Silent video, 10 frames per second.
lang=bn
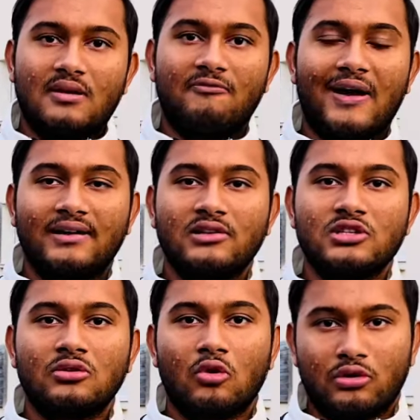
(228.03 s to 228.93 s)

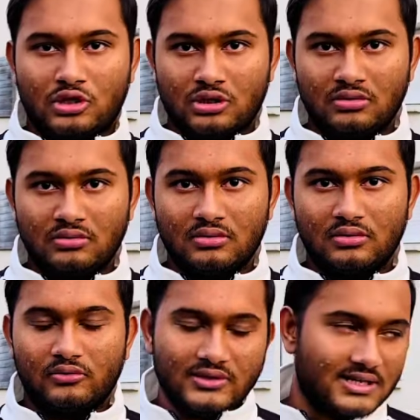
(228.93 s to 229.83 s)
ফাইন্যান্সিয়াল কন্ডিশন
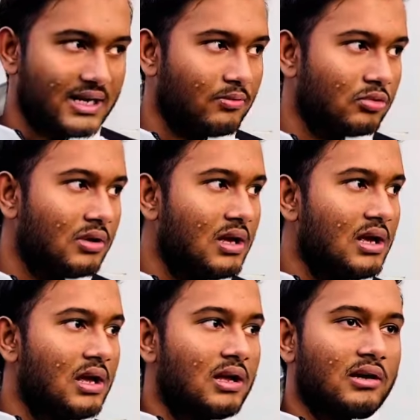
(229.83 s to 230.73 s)
গ্রিসের কেমন
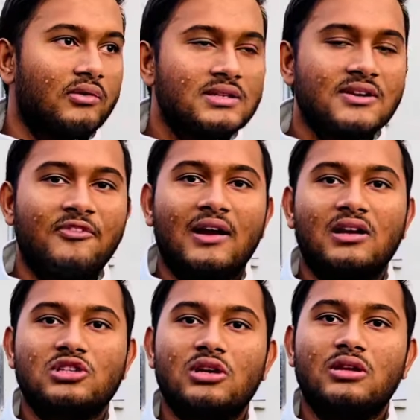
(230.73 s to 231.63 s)
গ্রিস কি
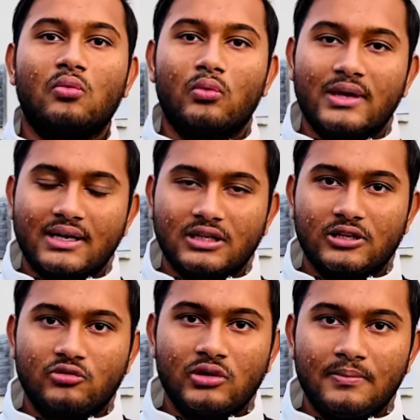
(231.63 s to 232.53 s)
ফাইন্যান্সিয়ালি উইক একটা
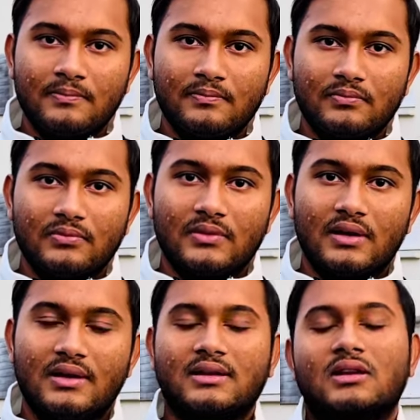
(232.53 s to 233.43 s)
কান্ট্রি
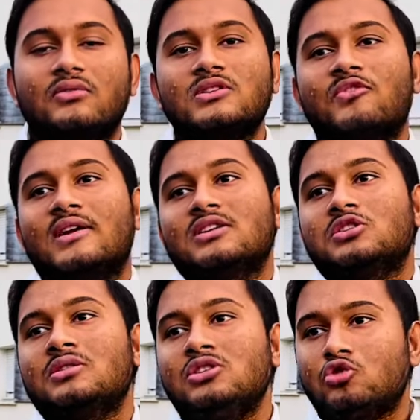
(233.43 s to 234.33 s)
নাকি গ্রিস
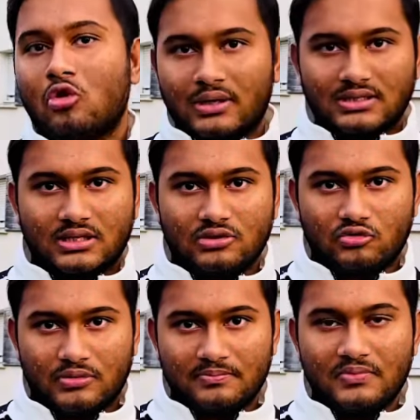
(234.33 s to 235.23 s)
ফাইন্যান্সিয়ালি স্ট্রং একটা
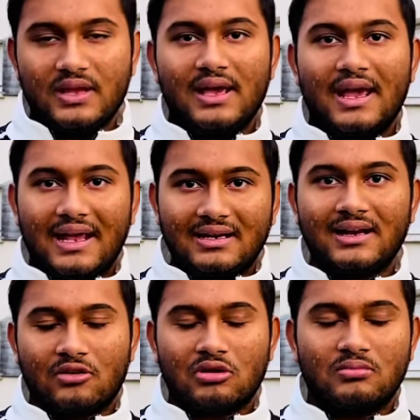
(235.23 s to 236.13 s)
কান্ট্রি এটা
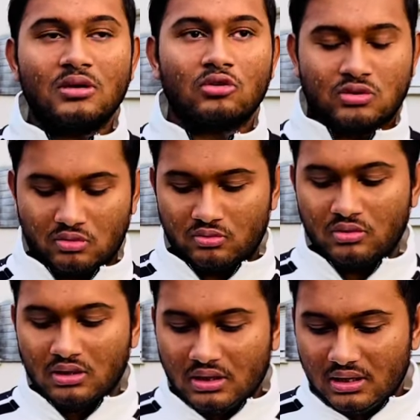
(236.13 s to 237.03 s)
নিয়ে এখন আমরা কথা বলবো
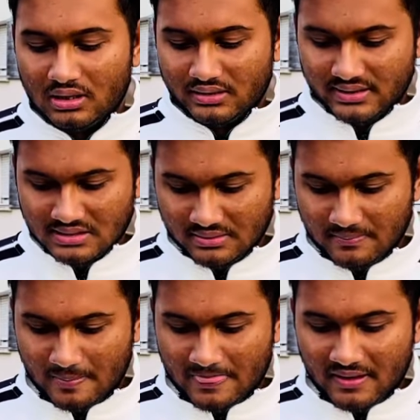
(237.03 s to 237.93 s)
ঠিক আছে
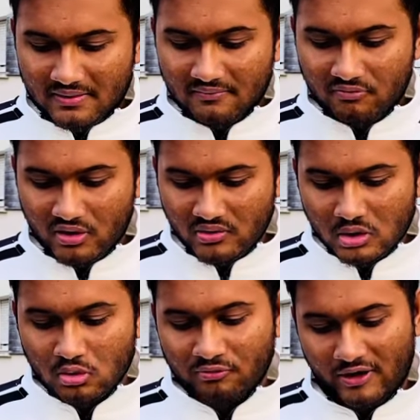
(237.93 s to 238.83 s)
ভেরি
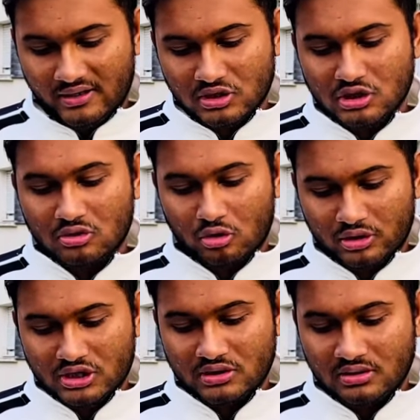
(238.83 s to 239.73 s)
গুড ফাইন্যান্সিয়াল
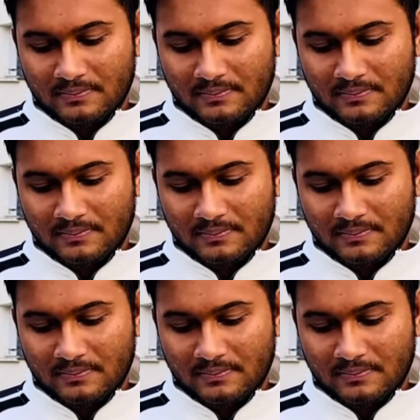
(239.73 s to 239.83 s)
কন্ডিশন